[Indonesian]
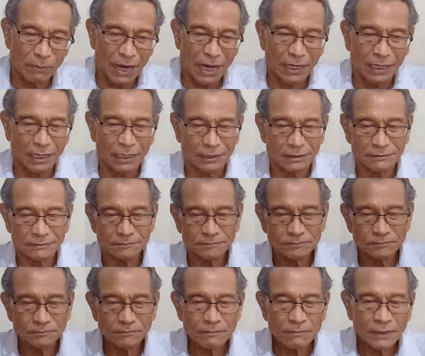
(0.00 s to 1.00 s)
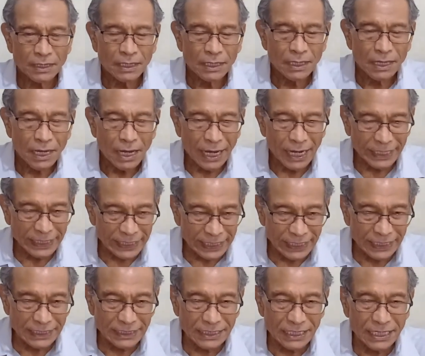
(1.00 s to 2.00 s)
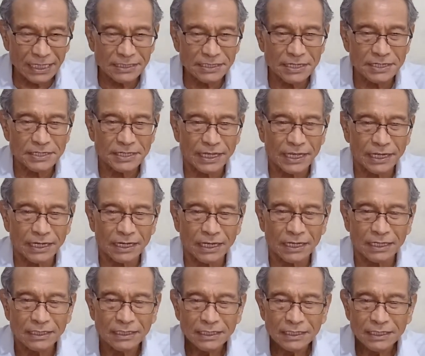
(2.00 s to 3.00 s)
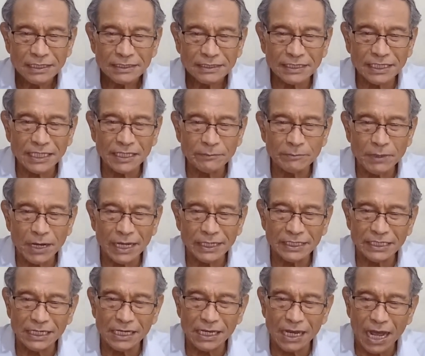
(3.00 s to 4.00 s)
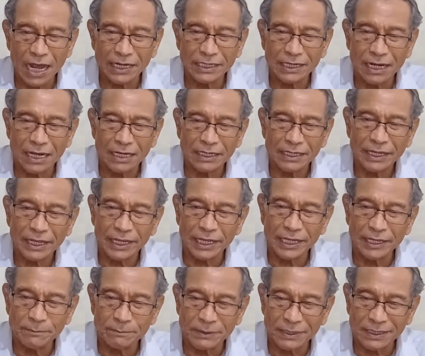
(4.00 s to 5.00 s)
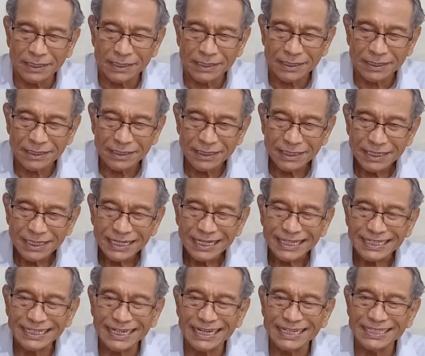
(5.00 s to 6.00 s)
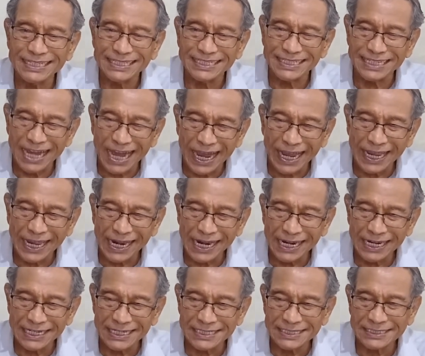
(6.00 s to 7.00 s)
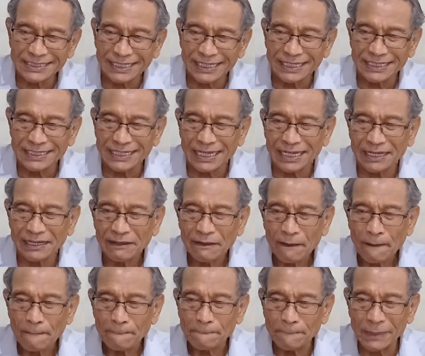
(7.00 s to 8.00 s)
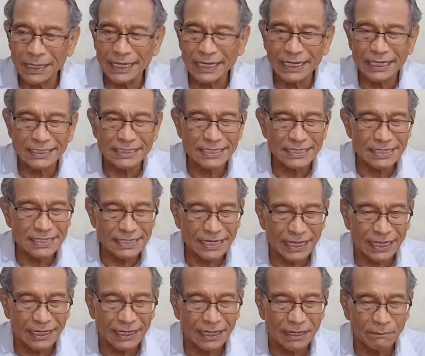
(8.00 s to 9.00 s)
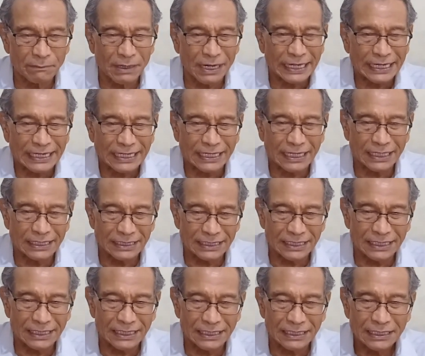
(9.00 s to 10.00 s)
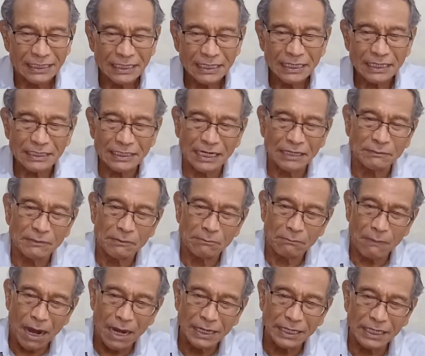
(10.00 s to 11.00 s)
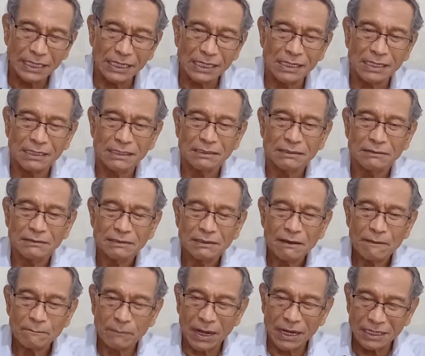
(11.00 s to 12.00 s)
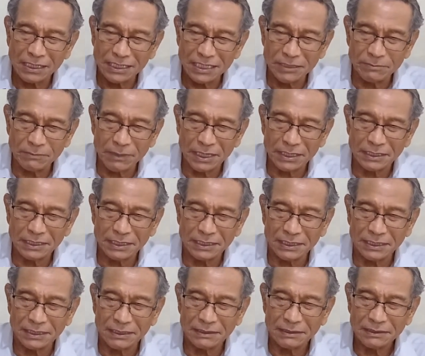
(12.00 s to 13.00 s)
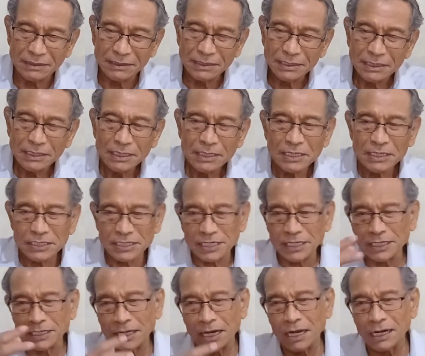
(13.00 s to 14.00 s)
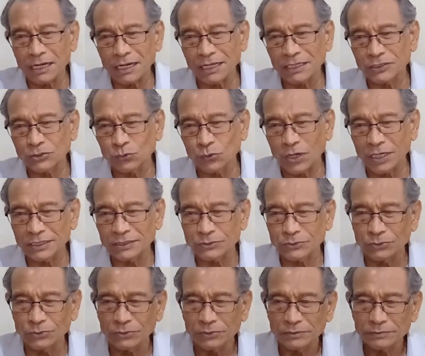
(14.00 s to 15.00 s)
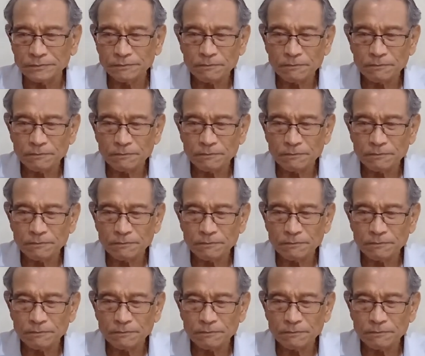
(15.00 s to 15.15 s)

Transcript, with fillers: Barak. Akhirnya Sisera tiba di ladang Heber dan Yael istrinya melihat Sisera melarikan diri dan memanggil panglima ini. Singgahlah tuanku,